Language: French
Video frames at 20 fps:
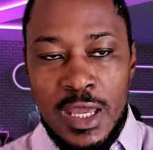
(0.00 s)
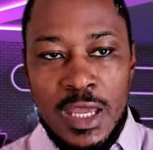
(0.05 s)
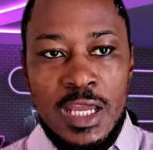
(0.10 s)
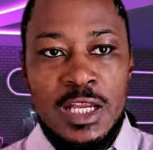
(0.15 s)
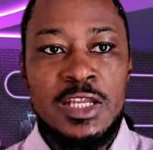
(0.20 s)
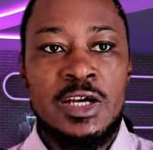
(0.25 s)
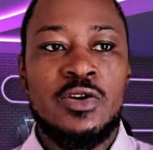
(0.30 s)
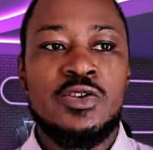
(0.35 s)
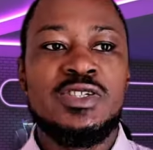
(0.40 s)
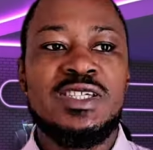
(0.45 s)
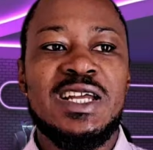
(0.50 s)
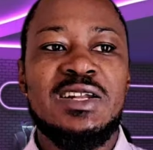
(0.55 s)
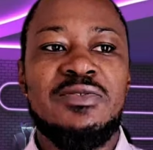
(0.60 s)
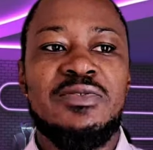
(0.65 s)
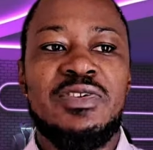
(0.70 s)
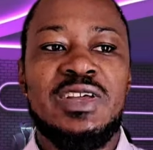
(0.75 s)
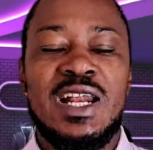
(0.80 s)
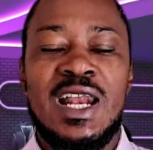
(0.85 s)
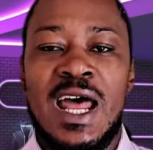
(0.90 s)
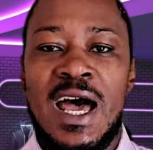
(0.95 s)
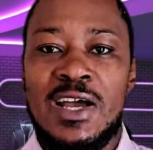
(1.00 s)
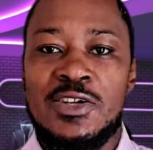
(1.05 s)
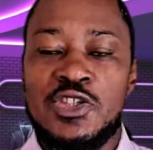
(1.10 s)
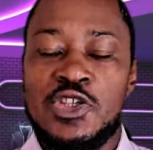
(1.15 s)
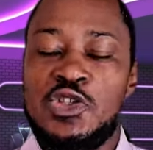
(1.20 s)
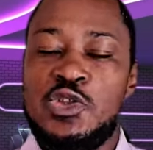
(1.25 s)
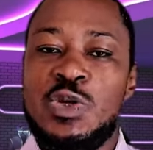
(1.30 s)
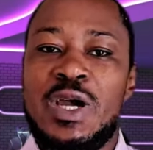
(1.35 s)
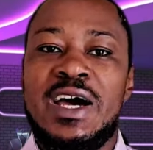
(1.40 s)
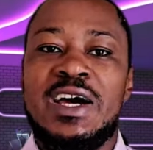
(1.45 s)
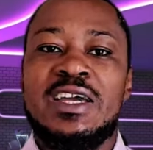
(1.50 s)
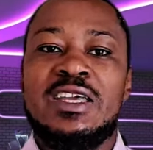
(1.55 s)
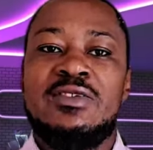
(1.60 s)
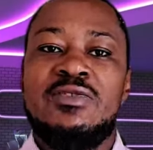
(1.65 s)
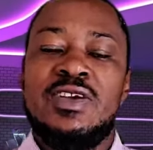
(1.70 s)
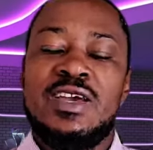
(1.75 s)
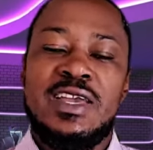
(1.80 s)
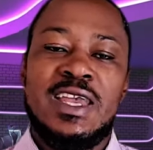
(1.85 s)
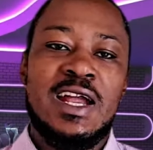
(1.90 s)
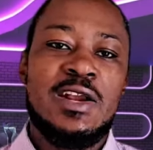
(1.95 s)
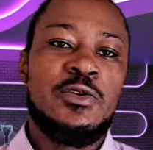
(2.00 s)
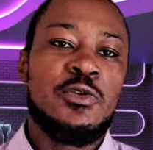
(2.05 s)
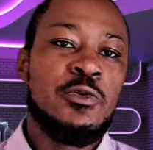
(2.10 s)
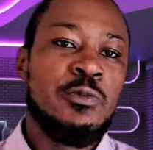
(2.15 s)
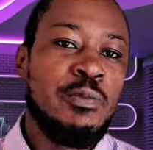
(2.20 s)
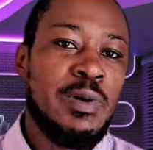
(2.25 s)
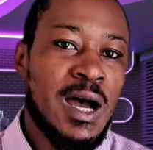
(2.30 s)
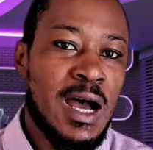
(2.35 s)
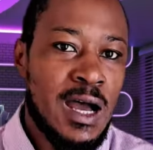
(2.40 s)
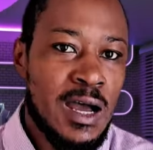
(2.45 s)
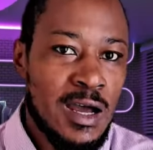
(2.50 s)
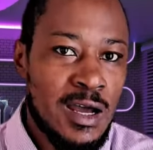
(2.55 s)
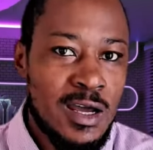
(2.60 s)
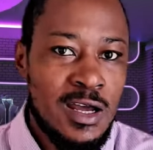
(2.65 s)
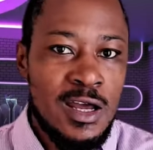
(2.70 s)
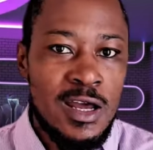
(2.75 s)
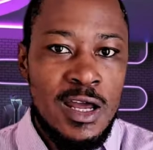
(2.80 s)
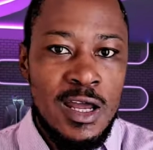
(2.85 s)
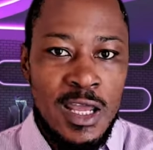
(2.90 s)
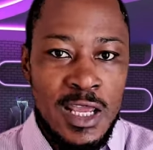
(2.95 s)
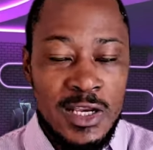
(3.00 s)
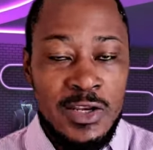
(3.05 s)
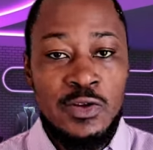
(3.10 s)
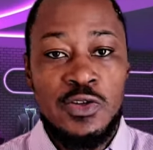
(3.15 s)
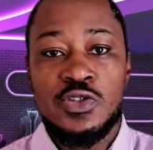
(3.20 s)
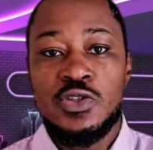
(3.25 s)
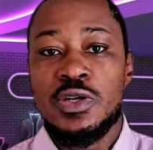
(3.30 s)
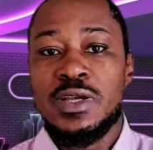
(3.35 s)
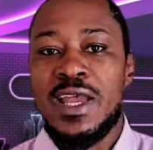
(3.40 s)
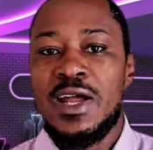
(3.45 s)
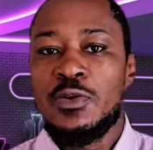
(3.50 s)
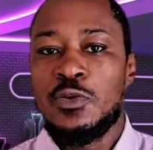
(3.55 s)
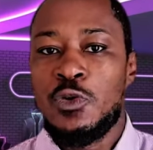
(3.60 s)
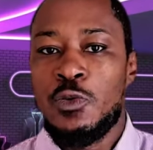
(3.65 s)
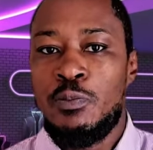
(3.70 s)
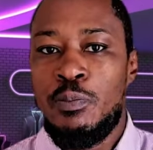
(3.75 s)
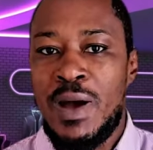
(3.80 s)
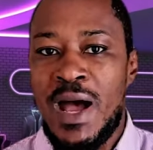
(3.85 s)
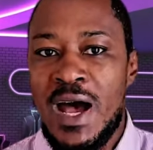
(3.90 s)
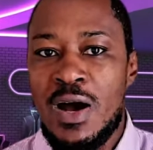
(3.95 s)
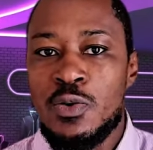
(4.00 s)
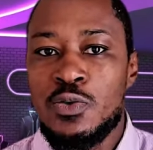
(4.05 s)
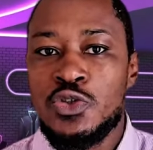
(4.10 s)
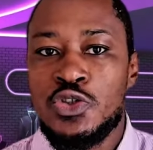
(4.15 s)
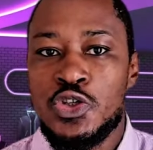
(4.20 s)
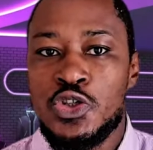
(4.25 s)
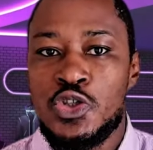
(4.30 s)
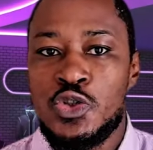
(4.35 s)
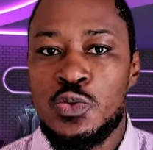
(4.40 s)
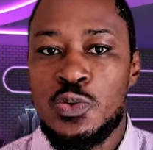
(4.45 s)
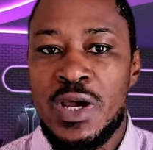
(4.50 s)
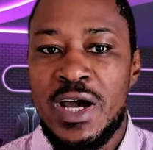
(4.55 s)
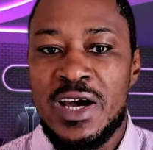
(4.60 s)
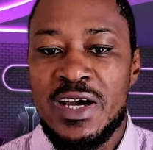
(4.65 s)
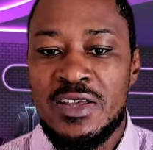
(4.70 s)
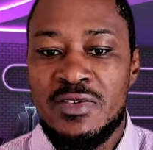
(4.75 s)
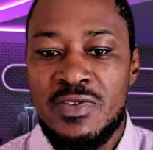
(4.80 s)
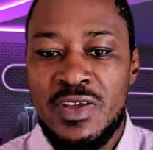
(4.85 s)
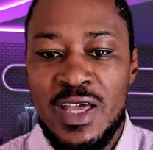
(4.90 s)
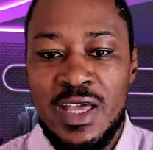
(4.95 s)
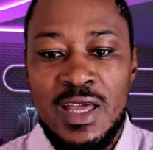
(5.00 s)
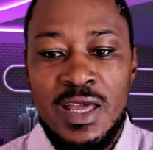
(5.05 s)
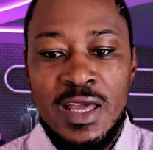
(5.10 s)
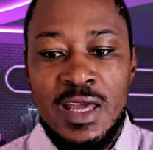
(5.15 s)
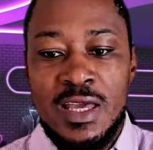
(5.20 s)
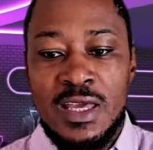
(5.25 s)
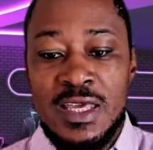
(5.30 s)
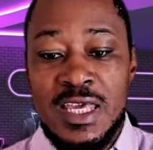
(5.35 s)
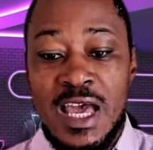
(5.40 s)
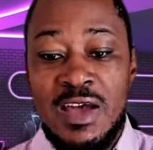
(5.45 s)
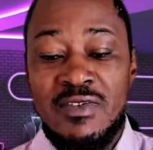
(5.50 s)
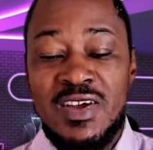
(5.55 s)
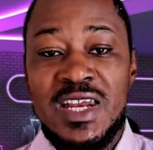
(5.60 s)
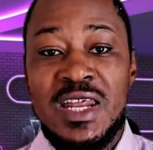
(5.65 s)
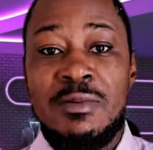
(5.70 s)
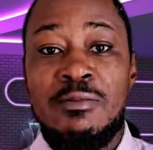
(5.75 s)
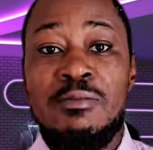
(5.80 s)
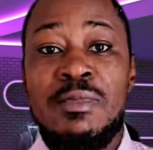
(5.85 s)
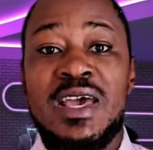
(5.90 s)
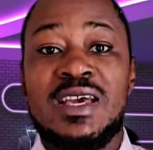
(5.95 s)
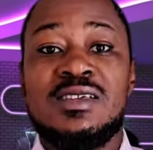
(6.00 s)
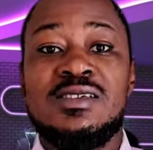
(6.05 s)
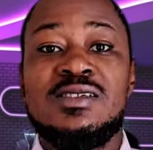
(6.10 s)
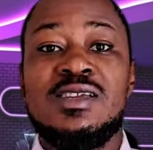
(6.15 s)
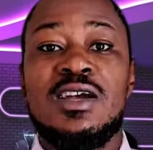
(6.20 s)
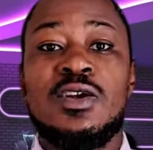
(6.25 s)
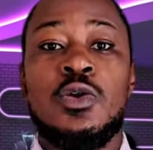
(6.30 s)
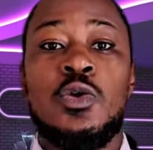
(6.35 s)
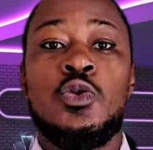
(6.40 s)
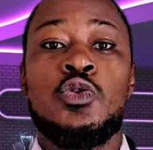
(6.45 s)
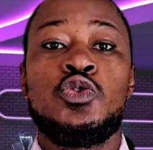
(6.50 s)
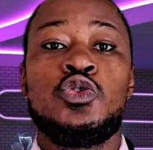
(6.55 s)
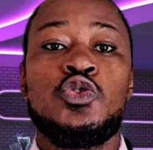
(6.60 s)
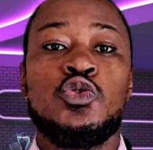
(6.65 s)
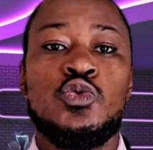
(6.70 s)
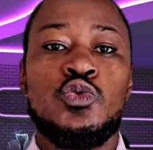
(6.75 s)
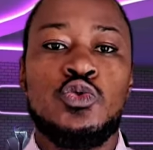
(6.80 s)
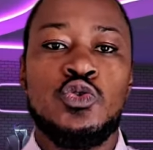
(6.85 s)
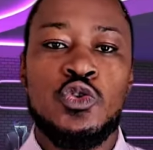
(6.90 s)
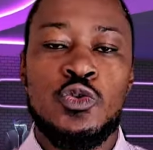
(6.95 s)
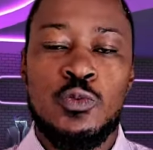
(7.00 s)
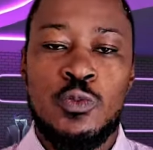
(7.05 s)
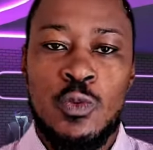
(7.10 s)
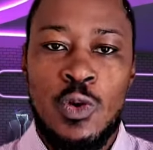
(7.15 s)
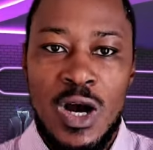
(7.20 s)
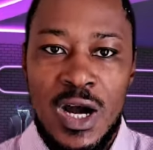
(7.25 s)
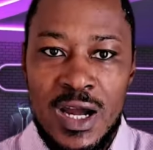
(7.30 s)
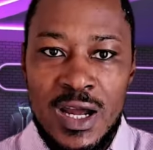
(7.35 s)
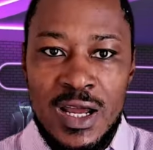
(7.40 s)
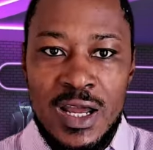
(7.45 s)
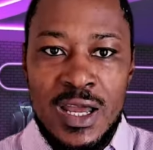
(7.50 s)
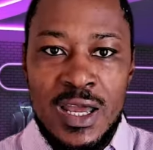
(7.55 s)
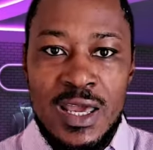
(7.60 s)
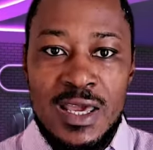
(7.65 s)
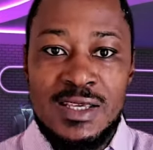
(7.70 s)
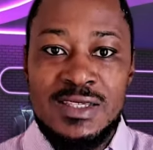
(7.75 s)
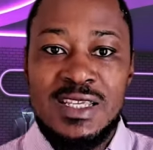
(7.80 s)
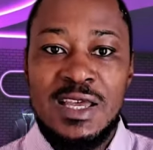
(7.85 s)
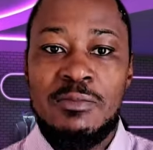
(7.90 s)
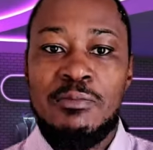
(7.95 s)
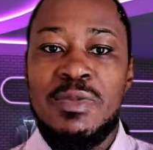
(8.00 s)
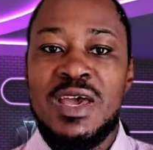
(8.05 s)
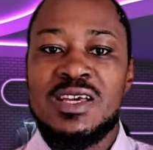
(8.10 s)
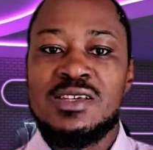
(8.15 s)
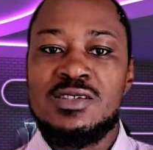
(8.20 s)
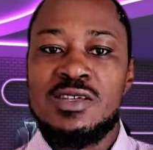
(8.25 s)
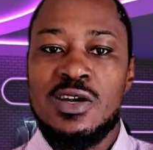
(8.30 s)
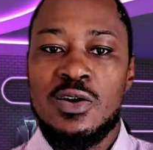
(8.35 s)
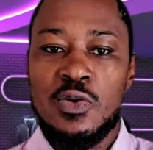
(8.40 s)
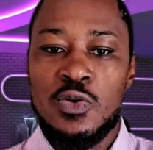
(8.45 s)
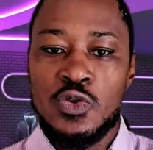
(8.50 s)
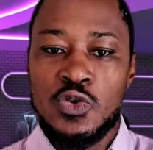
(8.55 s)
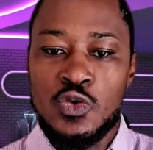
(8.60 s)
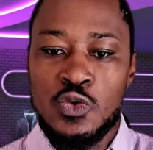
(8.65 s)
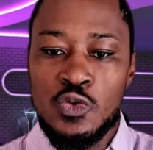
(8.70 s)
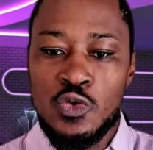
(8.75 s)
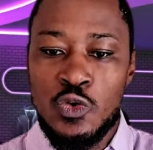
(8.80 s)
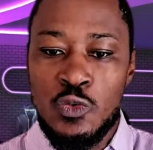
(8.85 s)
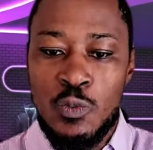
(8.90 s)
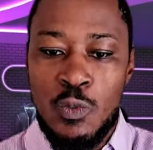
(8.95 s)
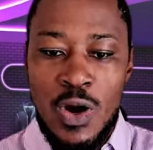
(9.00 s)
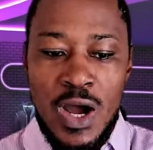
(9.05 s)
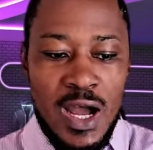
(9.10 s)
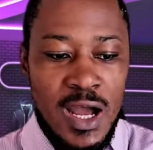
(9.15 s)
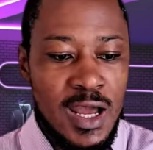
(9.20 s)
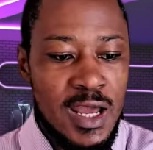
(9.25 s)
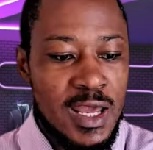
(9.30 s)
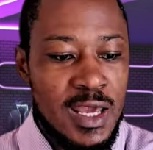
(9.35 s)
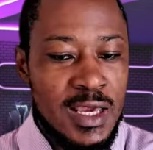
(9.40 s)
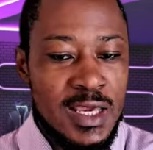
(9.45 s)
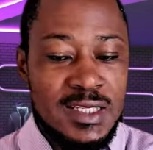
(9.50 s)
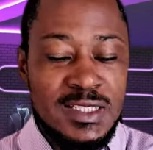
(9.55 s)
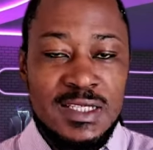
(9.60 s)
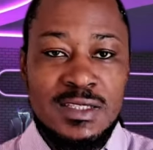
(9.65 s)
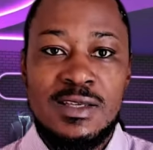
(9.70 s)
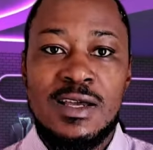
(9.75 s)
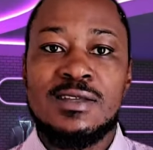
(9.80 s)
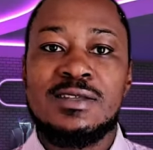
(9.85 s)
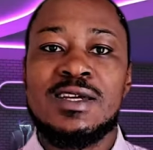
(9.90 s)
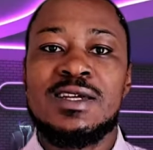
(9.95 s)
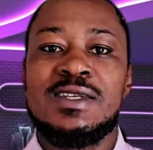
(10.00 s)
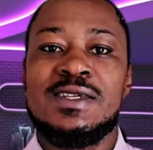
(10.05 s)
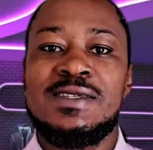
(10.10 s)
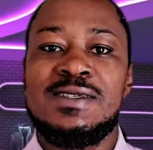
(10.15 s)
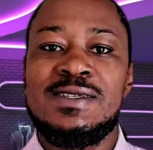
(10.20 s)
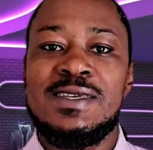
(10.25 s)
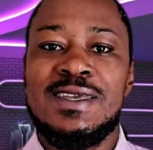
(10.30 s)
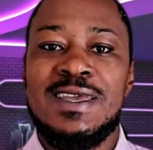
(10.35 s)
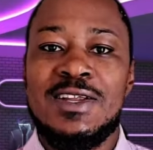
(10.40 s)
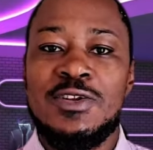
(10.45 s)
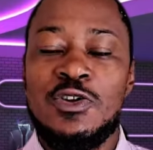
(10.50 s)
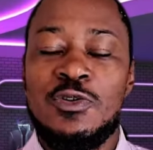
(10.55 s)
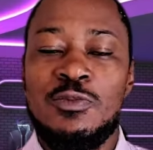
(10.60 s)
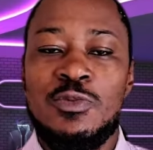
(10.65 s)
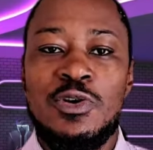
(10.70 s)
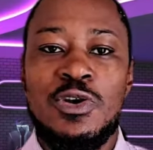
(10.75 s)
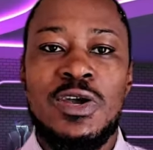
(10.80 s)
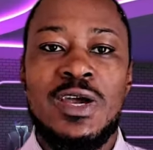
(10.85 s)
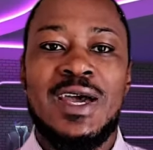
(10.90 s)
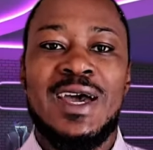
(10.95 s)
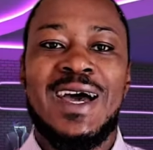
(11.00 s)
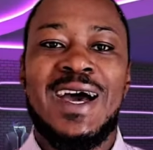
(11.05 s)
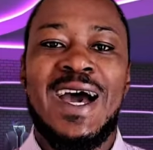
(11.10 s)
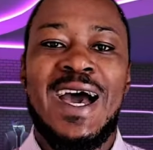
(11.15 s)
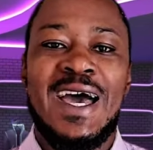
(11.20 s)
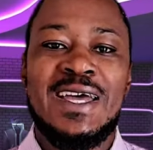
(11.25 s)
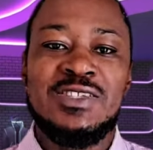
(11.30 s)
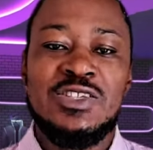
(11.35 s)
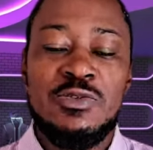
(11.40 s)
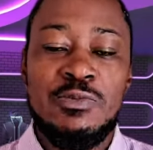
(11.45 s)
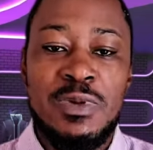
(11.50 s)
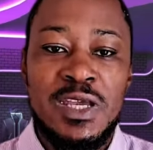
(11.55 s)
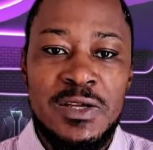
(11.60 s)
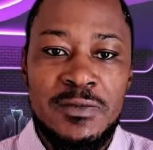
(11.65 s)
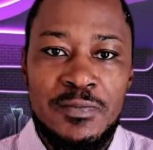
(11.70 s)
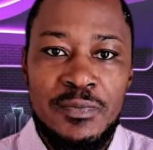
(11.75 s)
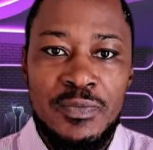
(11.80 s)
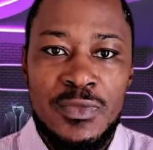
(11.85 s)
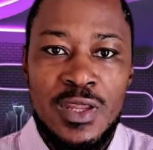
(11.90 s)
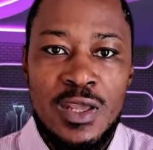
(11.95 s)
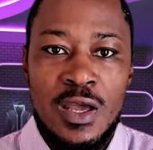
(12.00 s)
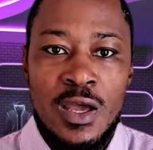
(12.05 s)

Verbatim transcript: Et dans cette vie-là, je suis arrivé quelque part. Et dans ce quelque part où je suis arrivé, il y avait des médecins autour de moi. Et ces médecins autour de moi, ils étaient en train d'essayer de me ranimer.